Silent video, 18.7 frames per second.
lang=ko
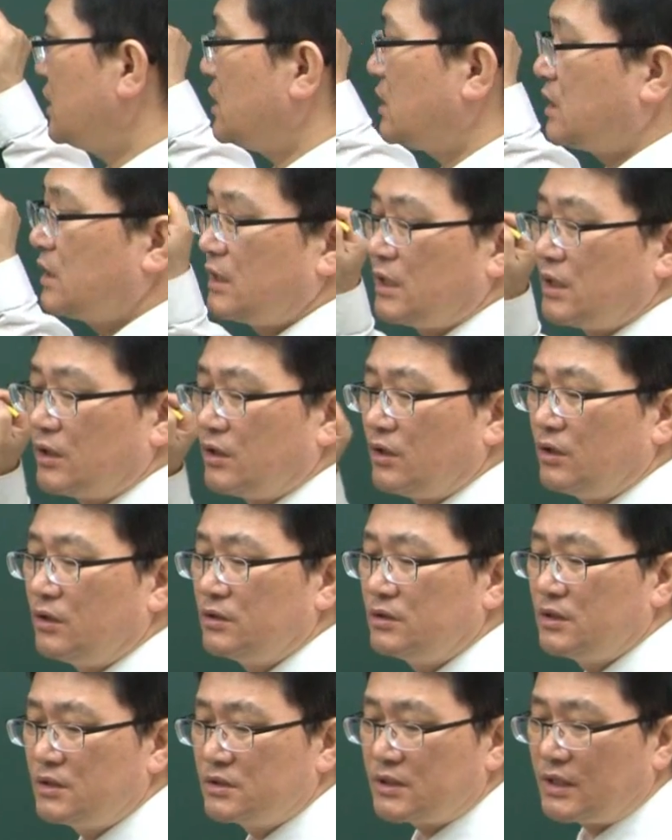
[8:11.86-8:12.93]
이렇게 되는 거.
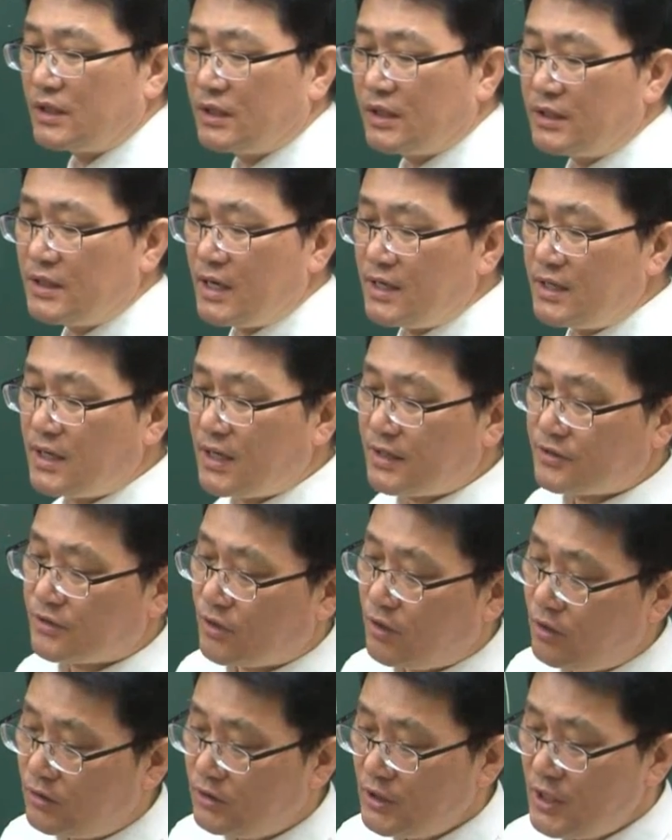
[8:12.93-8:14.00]
자, 이렇게
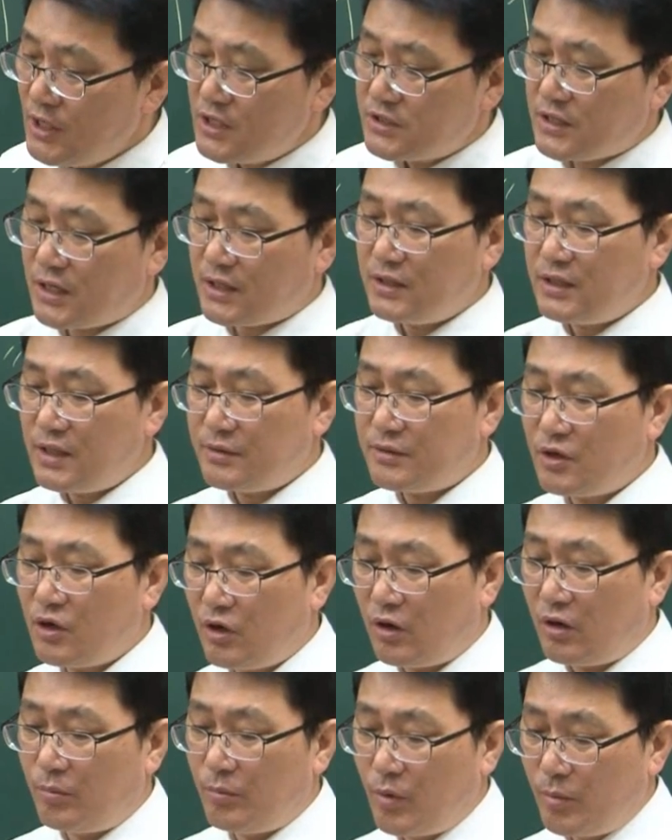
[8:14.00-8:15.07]
얘기해서. 자,
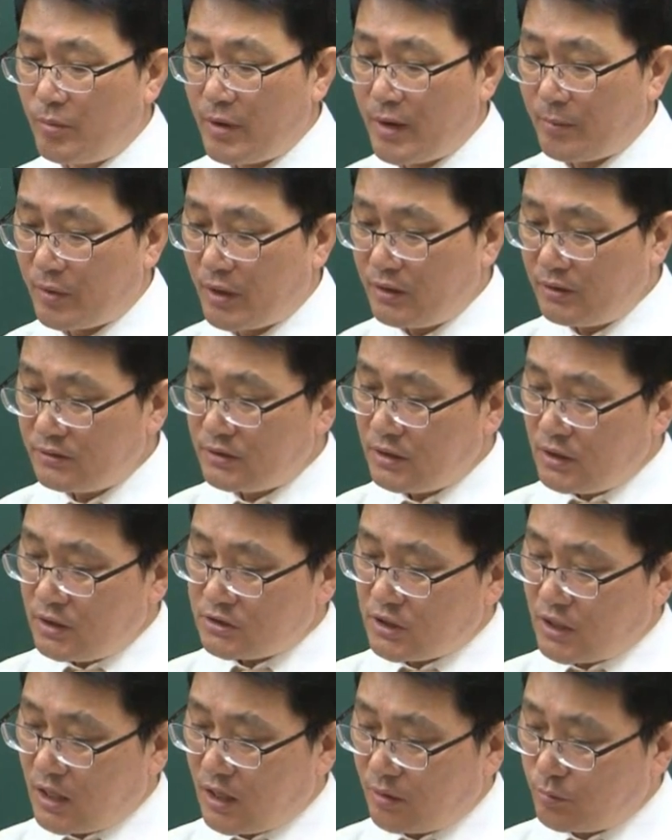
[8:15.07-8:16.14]
그래서 뭐냐 하면,
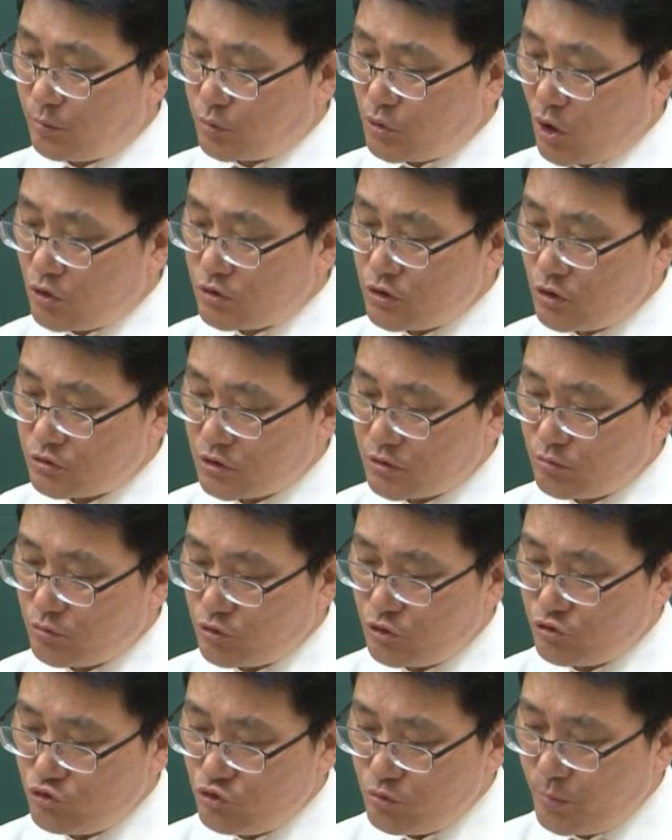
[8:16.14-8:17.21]
자, 여기서 지금
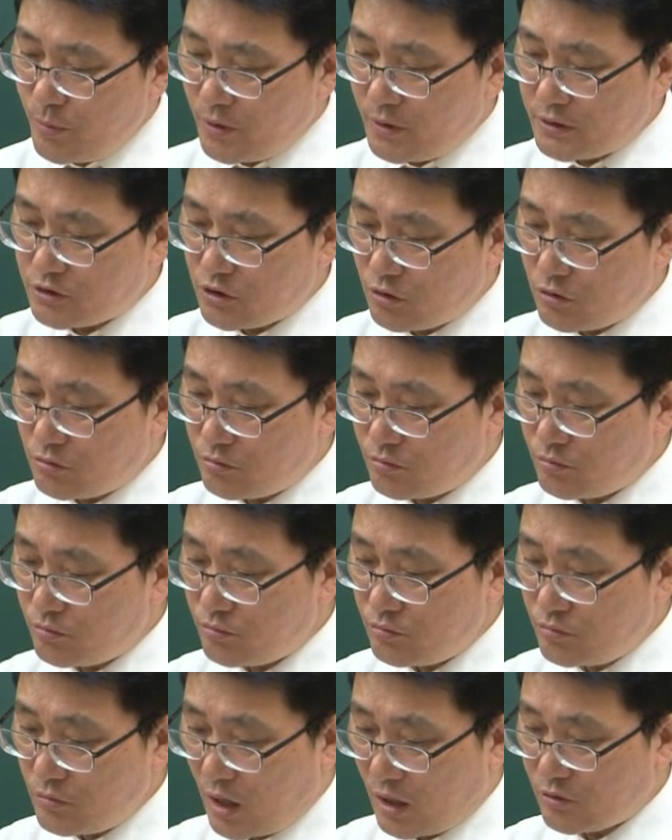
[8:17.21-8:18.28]
우리 6번에서는,
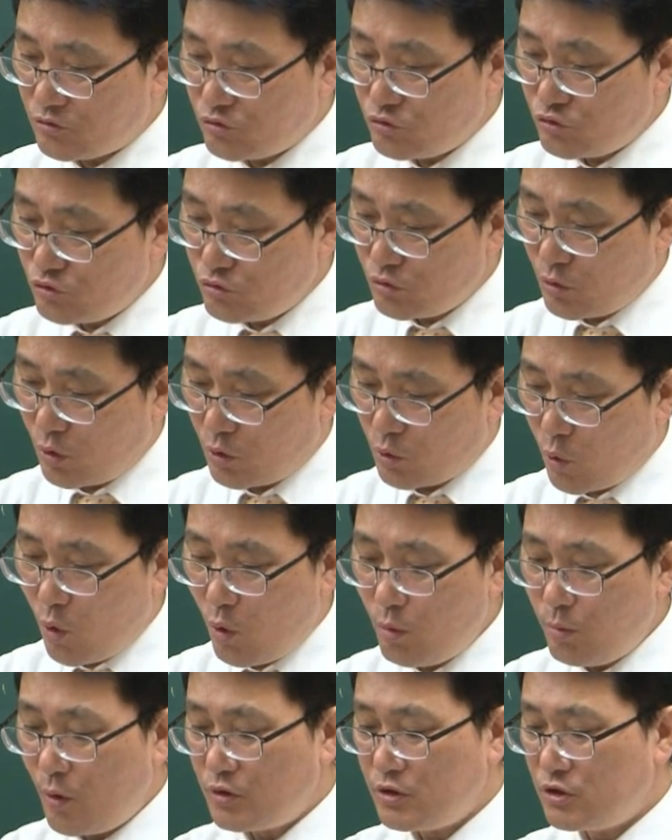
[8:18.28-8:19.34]
아, 어,
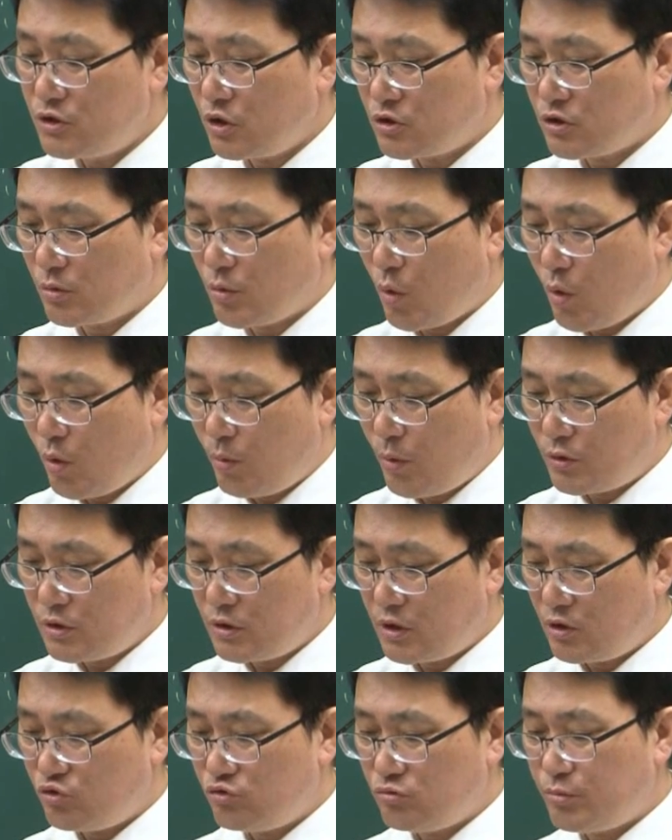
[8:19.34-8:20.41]
5번이죠. 지금
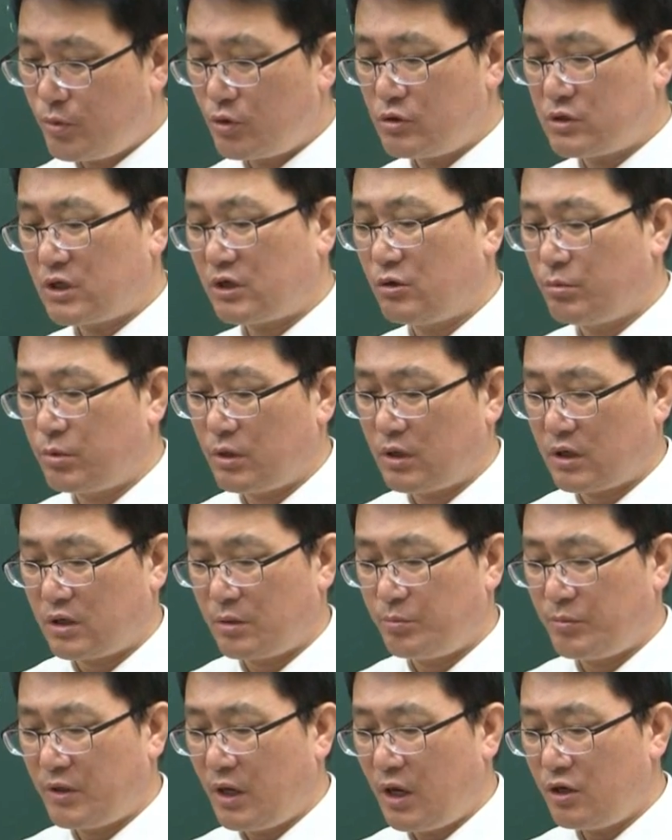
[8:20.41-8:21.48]
5번인데 6번을 자꾸
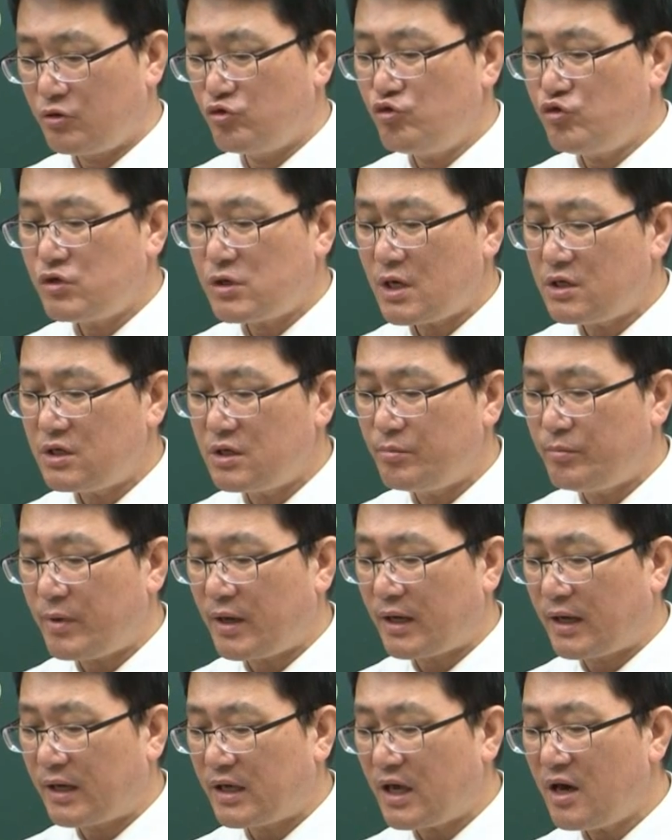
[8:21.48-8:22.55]
보려고 합니다. 유체 흐름
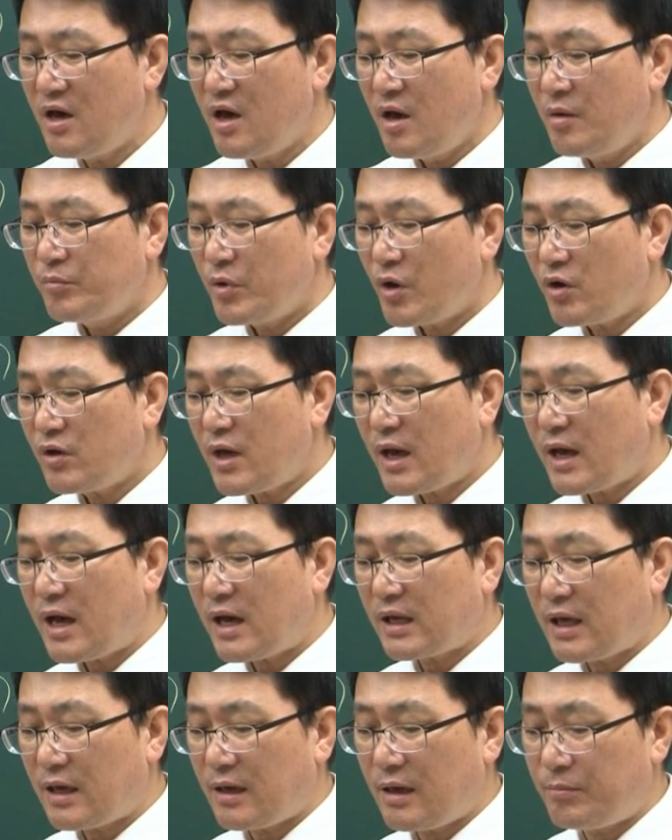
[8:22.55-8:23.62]
방향이
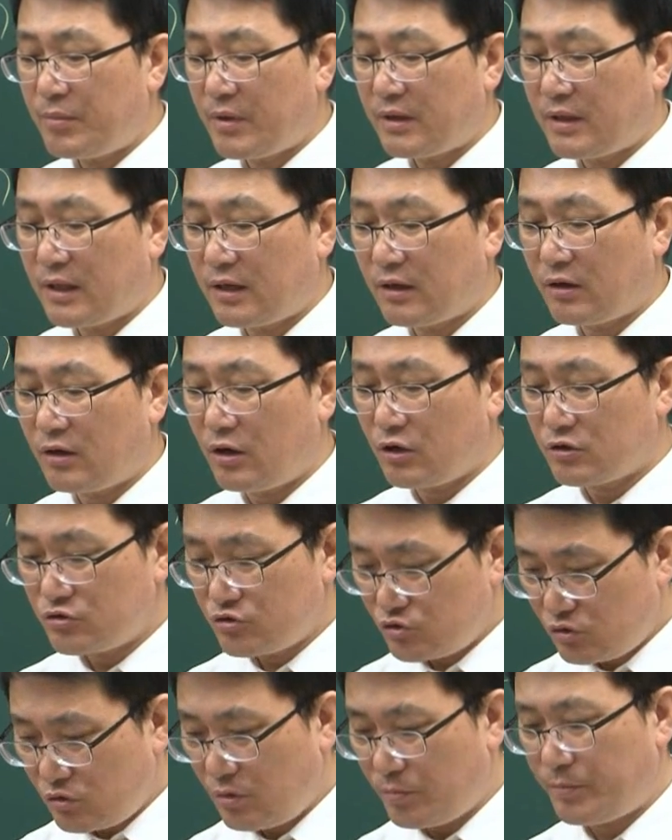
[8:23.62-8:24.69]
평행하게 개폐되는 거,
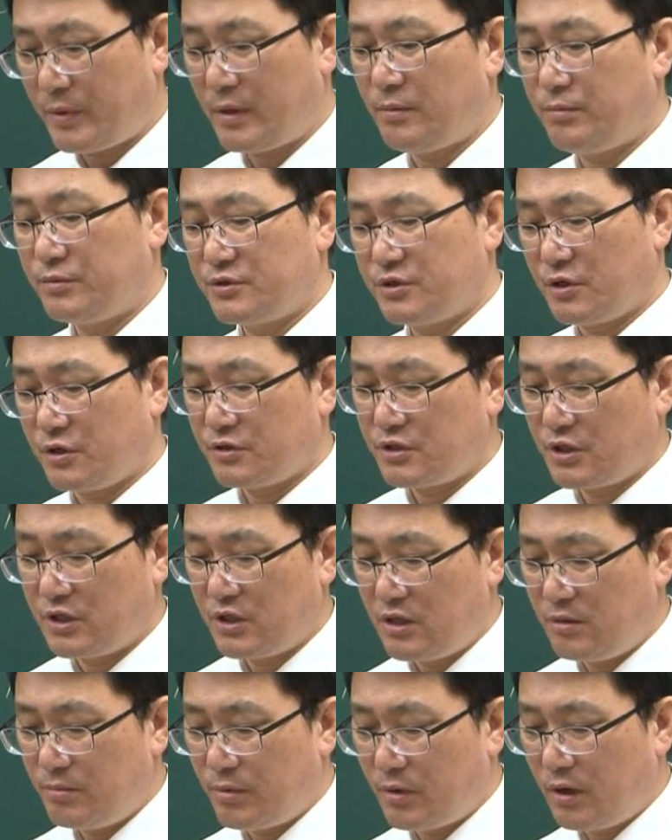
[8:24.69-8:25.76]
스톱 밸브죠.
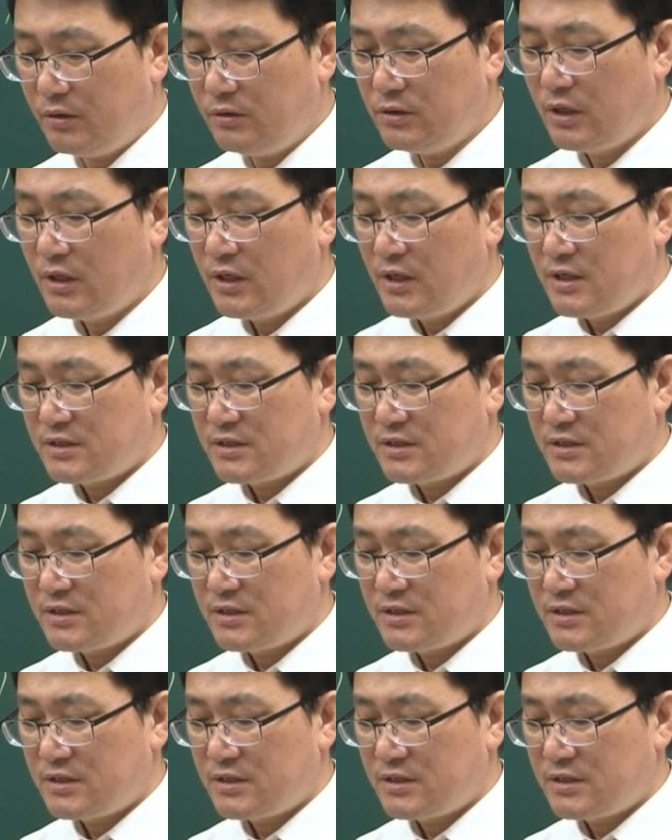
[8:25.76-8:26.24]
1번.